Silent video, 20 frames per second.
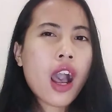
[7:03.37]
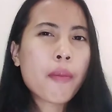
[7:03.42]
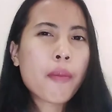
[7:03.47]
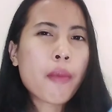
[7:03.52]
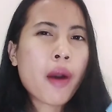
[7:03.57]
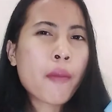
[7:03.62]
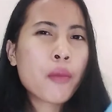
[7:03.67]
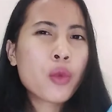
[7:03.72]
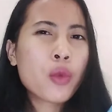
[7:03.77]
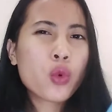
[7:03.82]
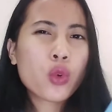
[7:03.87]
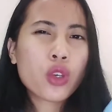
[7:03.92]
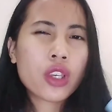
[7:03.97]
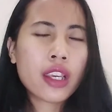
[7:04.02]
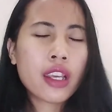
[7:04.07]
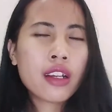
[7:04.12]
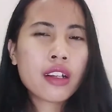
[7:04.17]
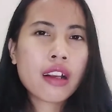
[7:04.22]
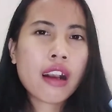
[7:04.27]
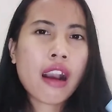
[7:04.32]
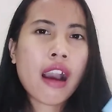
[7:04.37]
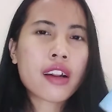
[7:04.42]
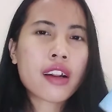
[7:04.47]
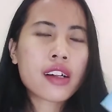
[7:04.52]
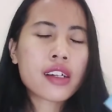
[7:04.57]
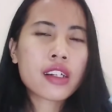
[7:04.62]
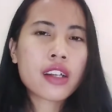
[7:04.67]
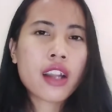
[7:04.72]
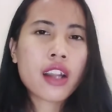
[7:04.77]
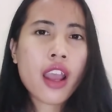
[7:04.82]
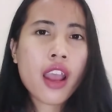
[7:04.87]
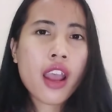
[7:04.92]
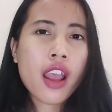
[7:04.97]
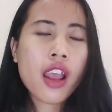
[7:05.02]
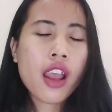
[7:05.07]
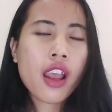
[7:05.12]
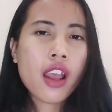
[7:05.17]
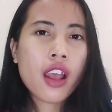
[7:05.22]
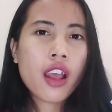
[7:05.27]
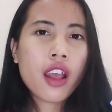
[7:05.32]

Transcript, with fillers: Apa mungkin karena